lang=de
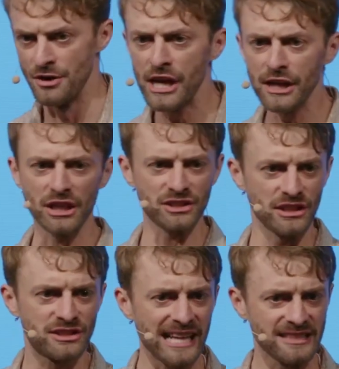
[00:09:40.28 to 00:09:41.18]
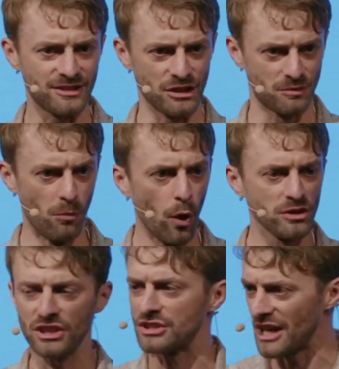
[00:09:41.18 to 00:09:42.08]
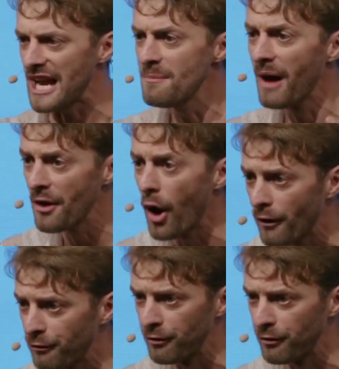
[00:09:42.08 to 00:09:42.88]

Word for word: nee, das Gesetz des Mose ist immer noch